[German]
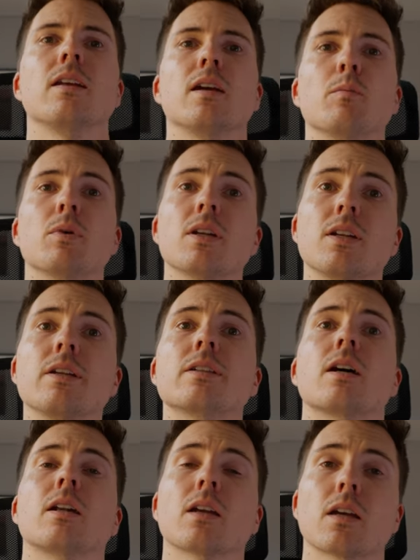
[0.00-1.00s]
Neben
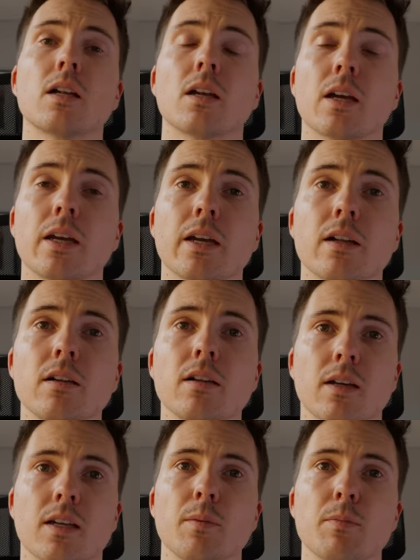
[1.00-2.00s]
dieser
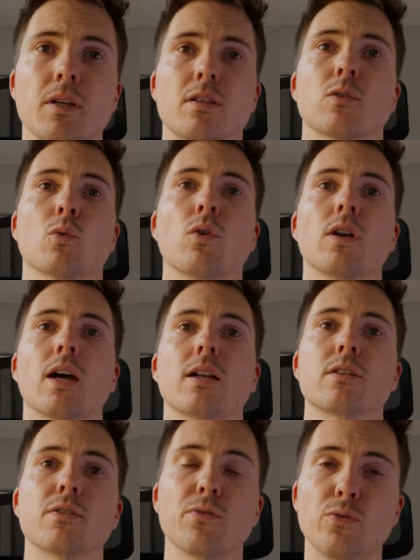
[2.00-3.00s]
Drittelregel gibt es
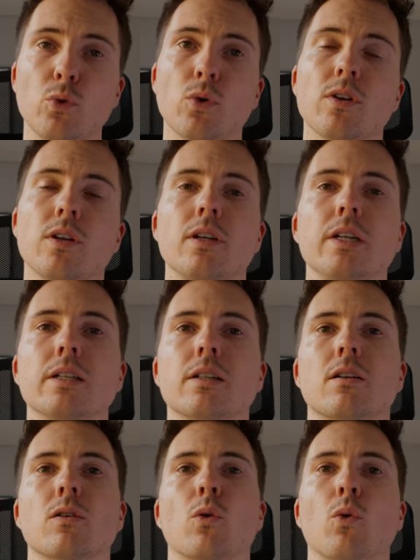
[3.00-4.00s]
sogenannte führende
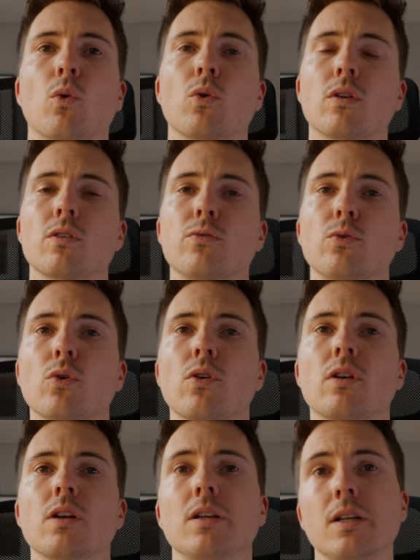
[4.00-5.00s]
Linien und
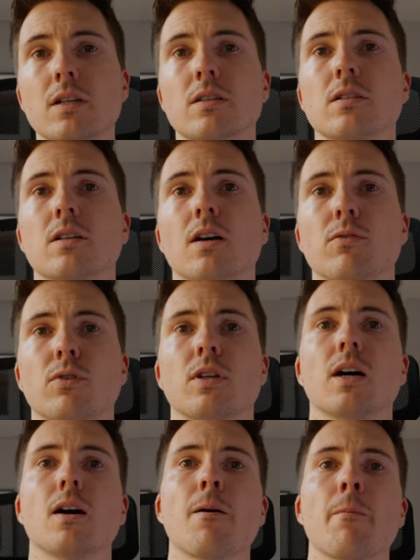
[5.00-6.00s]
führende Linien sind dafür
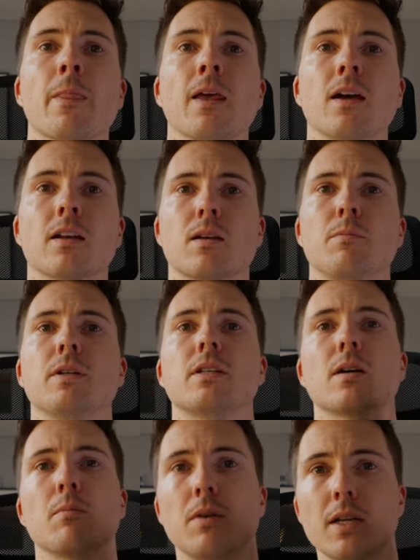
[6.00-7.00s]
da,
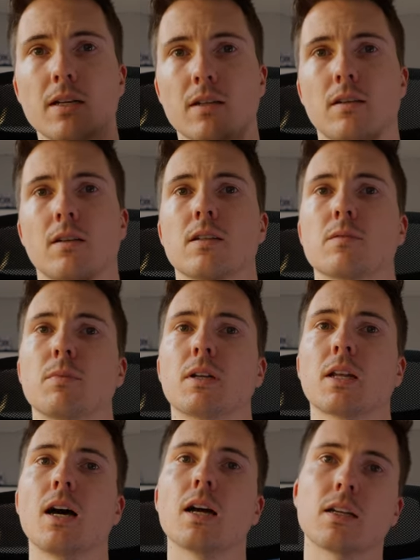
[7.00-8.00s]
damit der Blick des
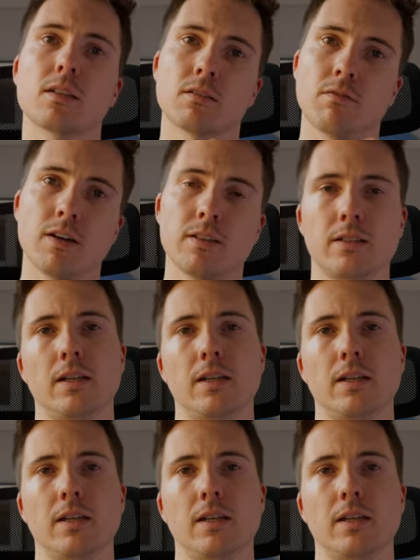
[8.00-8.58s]
Betrachters quasi